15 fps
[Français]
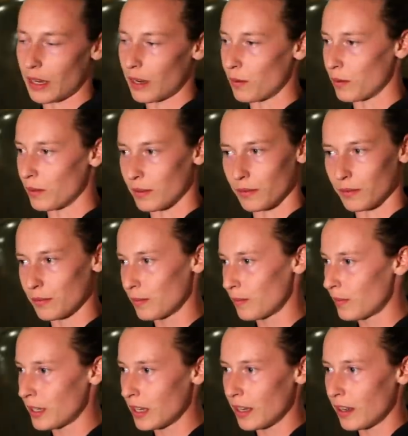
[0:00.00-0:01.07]
Ah ouais.
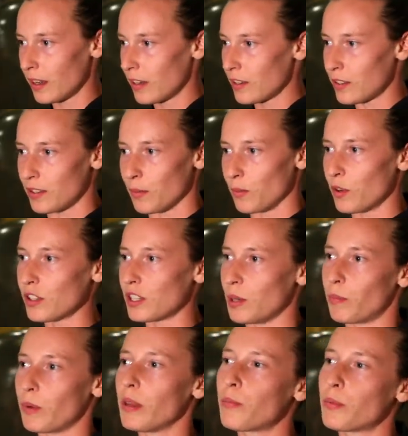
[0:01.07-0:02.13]
Chez moi, j'ai
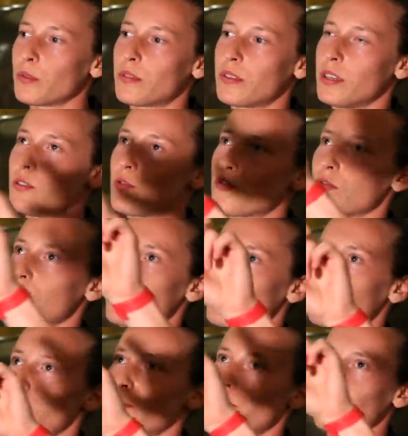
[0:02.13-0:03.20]
plein de post-it, tu
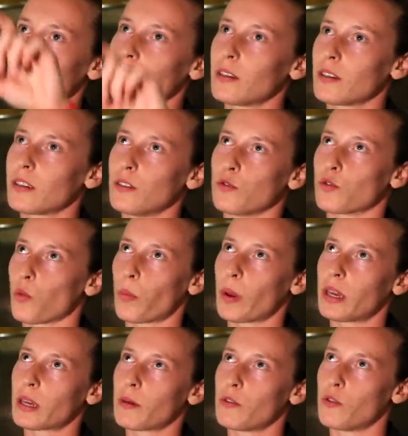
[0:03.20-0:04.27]
vois, qui ne sont pas
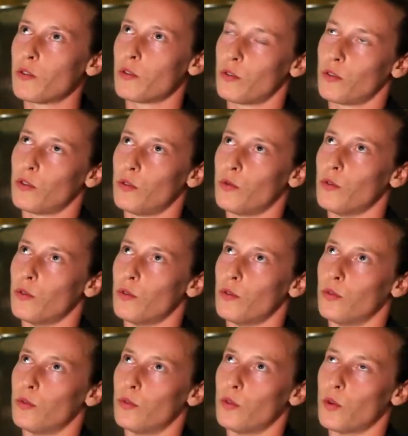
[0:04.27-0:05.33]
écrits de,
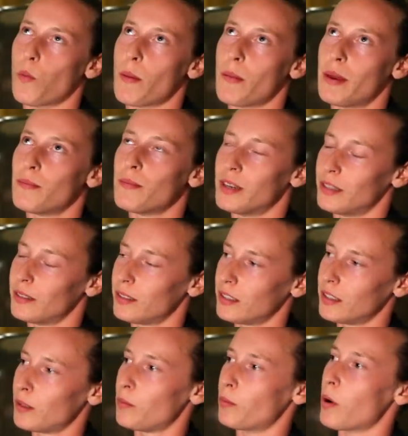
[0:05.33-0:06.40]
moi-même.
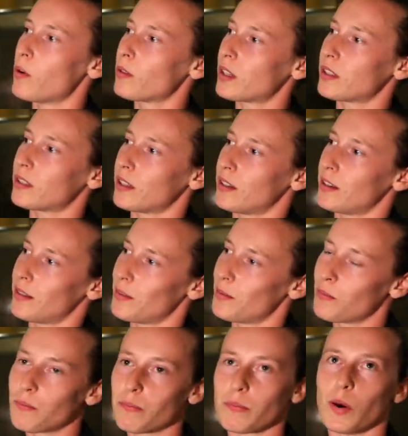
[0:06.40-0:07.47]
Pense à ça,
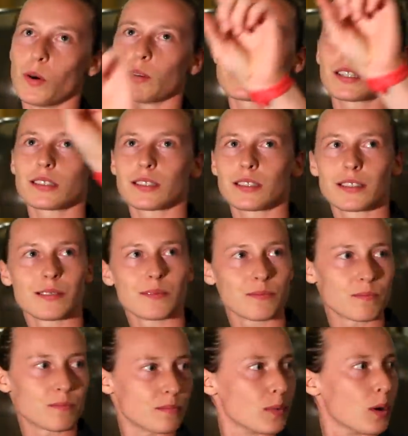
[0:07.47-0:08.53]
pense à ça,
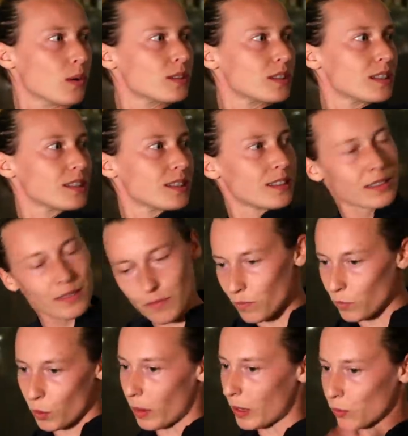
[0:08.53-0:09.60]
pense à ça,
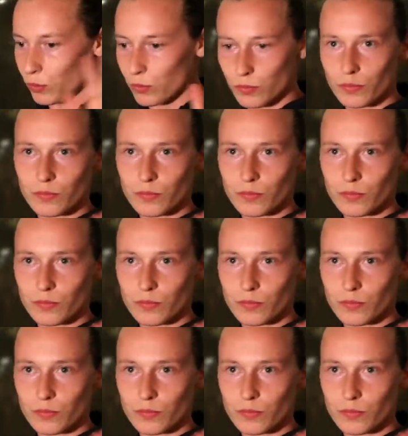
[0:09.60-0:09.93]
de partout.